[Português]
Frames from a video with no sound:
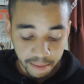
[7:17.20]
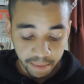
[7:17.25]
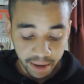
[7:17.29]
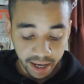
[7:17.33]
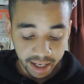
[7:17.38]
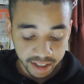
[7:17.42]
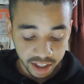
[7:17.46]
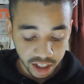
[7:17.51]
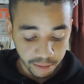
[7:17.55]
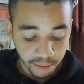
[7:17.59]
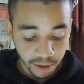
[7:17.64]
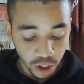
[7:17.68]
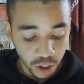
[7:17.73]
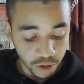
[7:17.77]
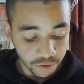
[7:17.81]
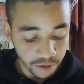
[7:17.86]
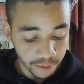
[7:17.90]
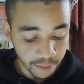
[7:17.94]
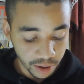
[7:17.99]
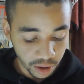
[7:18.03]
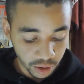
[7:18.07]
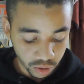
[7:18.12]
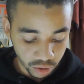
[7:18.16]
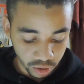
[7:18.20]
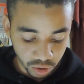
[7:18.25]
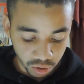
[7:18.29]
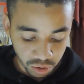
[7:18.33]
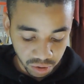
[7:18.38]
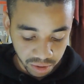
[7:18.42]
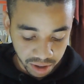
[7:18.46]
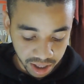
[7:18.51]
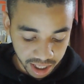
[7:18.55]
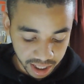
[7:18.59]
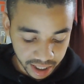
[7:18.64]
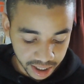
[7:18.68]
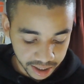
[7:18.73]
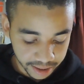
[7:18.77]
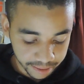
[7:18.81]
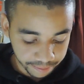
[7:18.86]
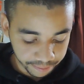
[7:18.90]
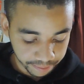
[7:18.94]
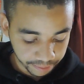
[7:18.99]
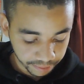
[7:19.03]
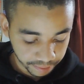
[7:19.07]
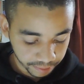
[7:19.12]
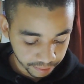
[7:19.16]
Mas é uma luva bem
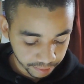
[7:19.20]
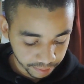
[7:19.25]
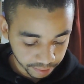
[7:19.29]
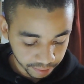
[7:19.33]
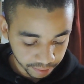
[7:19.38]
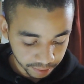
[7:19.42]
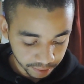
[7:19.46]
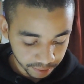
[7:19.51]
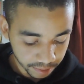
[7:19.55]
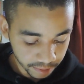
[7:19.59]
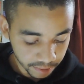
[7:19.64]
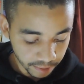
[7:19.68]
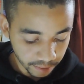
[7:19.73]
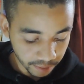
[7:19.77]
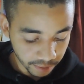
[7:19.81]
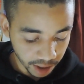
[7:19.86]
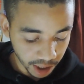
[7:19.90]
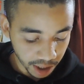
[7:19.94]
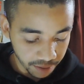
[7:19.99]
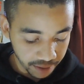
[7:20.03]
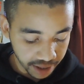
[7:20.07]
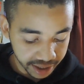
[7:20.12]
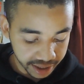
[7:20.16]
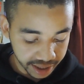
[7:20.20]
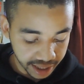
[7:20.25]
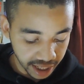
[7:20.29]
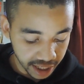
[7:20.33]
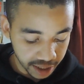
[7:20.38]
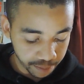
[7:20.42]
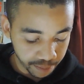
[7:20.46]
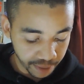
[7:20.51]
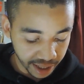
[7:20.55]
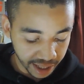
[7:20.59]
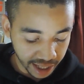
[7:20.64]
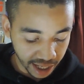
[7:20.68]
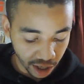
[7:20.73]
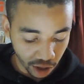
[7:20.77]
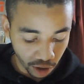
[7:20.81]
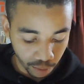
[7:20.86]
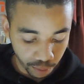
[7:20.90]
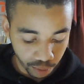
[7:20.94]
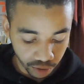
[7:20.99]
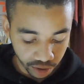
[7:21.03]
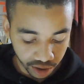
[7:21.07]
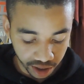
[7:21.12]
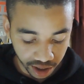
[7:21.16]
construída. Eu acho que eles
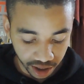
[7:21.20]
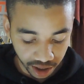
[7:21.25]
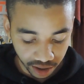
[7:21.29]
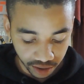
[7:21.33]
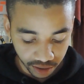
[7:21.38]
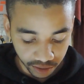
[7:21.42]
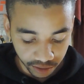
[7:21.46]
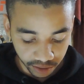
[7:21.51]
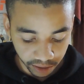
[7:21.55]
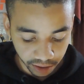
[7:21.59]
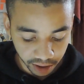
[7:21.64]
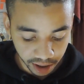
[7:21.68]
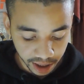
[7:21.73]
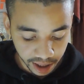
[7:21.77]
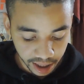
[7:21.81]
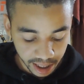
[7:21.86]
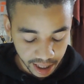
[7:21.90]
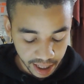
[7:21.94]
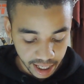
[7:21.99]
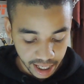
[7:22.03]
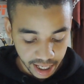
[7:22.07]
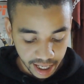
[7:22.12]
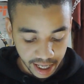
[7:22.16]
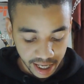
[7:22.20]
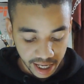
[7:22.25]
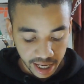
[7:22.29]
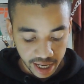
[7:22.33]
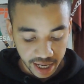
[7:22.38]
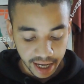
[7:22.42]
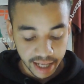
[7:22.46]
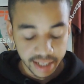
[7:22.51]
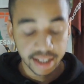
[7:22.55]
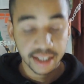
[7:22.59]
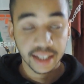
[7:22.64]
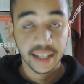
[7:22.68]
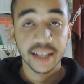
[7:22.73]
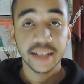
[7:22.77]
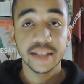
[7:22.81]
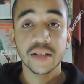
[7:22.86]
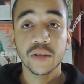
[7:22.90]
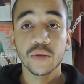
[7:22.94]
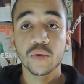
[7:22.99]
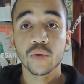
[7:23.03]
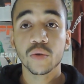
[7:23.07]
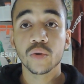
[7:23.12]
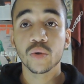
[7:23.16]
pecaram um pouquinho nessa
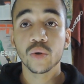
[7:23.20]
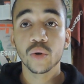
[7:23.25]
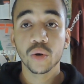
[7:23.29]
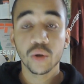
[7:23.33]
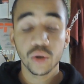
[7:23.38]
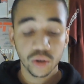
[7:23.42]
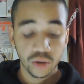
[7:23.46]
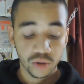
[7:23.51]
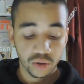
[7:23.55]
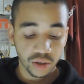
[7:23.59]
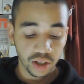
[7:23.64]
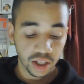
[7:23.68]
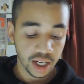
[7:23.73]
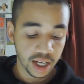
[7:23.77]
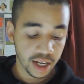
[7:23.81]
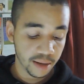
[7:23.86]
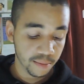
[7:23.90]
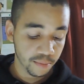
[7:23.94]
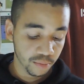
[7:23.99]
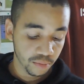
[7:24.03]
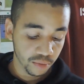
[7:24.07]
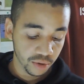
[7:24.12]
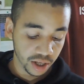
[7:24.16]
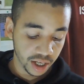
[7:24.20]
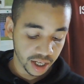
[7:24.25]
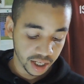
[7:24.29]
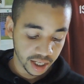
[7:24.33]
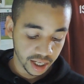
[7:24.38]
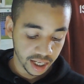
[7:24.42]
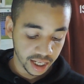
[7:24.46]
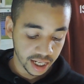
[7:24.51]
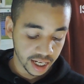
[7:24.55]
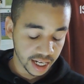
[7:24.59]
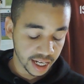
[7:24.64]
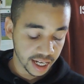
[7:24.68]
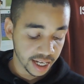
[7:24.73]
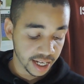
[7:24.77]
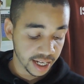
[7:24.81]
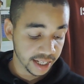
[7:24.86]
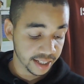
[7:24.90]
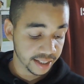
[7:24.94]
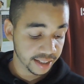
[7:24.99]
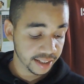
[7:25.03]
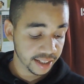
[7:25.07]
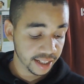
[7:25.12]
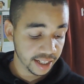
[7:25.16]
questão do dorso e na munha e
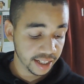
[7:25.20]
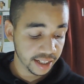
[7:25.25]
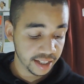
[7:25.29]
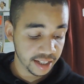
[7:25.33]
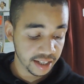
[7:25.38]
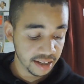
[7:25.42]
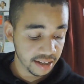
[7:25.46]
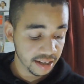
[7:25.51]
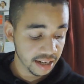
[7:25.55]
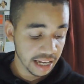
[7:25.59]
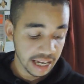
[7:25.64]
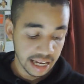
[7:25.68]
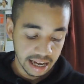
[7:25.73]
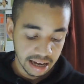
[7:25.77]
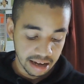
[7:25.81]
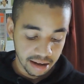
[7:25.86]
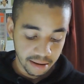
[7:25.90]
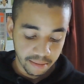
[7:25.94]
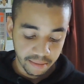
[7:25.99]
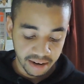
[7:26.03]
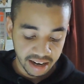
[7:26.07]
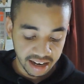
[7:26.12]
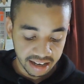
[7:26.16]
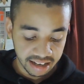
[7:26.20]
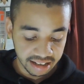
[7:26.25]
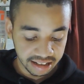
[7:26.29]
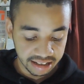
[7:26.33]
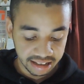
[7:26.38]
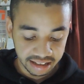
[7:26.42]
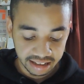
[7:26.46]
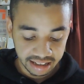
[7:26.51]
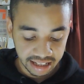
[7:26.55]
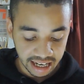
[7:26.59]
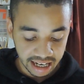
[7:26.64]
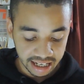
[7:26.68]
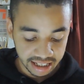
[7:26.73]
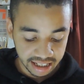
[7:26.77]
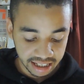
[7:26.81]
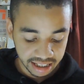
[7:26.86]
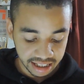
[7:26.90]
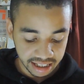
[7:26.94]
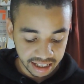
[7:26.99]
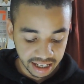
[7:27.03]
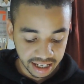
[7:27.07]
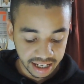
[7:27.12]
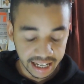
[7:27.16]
na cinta, mas
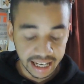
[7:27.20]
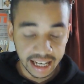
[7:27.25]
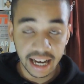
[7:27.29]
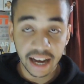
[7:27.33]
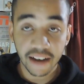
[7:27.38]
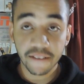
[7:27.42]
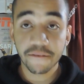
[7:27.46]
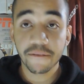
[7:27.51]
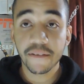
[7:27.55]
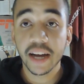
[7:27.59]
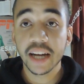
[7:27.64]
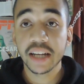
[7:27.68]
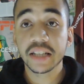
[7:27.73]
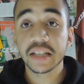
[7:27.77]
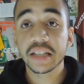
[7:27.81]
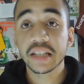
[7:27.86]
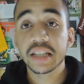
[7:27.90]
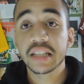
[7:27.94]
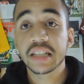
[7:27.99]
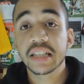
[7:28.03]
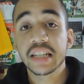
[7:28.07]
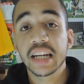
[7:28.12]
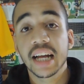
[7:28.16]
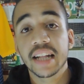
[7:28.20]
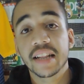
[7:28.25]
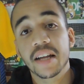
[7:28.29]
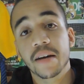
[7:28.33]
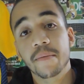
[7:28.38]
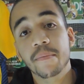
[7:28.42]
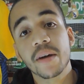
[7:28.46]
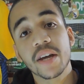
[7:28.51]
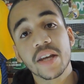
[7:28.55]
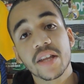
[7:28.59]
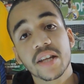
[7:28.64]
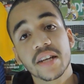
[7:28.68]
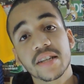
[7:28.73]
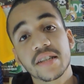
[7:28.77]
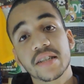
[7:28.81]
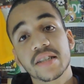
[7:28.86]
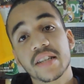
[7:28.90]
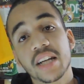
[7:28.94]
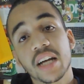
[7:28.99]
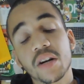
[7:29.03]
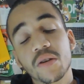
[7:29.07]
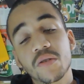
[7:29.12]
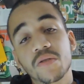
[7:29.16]
nada que afete diretamente
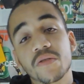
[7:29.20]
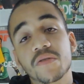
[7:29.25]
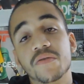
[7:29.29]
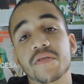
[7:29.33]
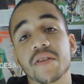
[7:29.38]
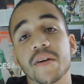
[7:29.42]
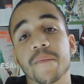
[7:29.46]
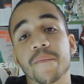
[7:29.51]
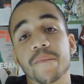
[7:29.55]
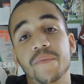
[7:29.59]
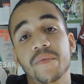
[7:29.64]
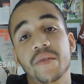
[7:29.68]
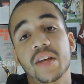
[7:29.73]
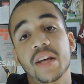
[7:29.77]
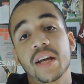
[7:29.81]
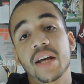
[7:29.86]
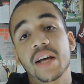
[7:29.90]
na luva.